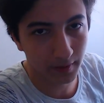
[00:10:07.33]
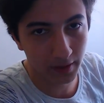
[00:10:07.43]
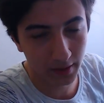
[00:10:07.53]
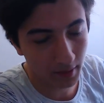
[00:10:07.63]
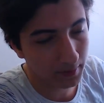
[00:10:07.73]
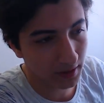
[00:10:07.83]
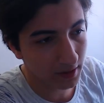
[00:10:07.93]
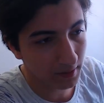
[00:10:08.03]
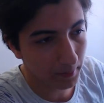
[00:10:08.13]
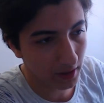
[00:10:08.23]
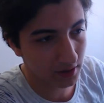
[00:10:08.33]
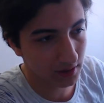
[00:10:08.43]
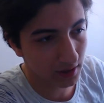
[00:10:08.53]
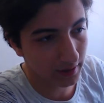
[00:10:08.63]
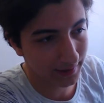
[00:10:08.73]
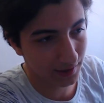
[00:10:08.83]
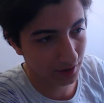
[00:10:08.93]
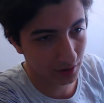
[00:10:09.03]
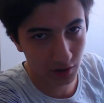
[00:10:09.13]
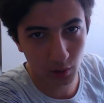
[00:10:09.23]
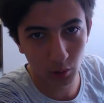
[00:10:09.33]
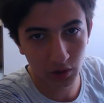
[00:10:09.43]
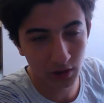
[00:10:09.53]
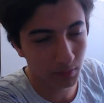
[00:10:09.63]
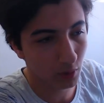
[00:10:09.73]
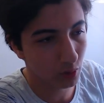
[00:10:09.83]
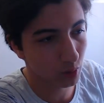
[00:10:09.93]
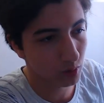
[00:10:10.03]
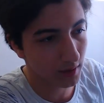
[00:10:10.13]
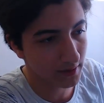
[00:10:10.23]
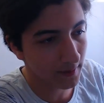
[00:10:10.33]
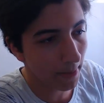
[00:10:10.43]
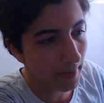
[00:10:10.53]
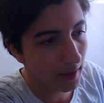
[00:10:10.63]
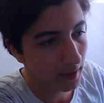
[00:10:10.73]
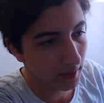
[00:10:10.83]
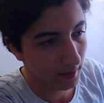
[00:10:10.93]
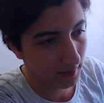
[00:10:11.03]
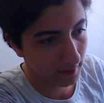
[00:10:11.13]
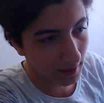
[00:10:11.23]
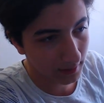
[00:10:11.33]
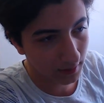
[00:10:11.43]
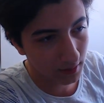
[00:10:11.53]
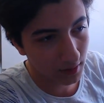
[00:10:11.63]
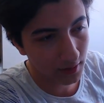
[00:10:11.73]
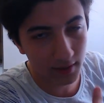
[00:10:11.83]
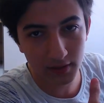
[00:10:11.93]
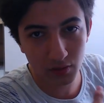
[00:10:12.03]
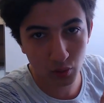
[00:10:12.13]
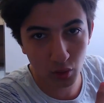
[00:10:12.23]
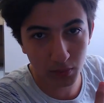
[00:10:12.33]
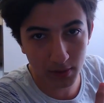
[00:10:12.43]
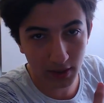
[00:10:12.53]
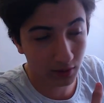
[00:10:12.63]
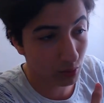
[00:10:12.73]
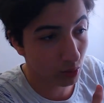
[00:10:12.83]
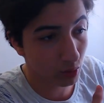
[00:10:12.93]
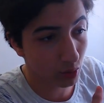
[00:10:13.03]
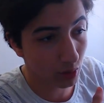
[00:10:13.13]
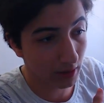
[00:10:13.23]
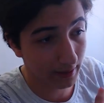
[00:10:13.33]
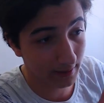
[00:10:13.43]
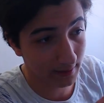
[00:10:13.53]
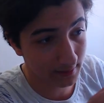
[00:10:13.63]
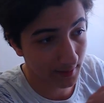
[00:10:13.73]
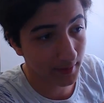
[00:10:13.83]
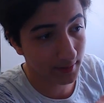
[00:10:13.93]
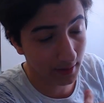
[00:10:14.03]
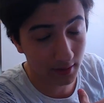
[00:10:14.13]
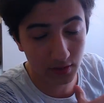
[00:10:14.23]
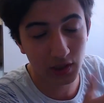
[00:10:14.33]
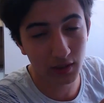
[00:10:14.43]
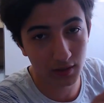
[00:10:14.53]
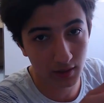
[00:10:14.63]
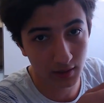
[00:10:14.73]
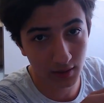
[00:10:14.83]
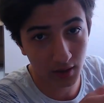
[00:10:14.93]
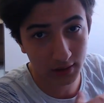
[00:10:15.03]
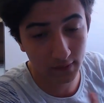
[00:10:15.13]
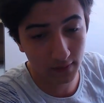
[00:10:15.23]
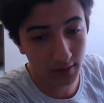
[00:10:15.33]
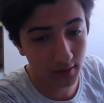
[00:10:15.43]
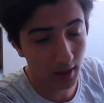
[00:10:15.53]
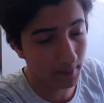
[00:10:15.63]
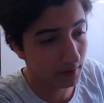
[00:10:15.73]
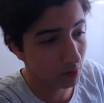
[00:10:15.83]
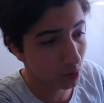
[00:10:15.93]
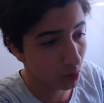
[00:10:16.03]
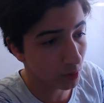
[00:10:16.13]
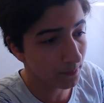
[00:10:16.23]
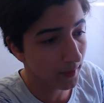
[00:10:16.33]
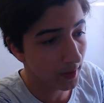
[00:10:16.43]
e, ama yine de başlayacak arkadaşlar. Yeşil Okan'la biliyorsunuz zaten. E, diğer kanalların neredeyse çoğu bıraktı. Çünkü e, zamanla şey e, aktifliğini kaybetti çoğu.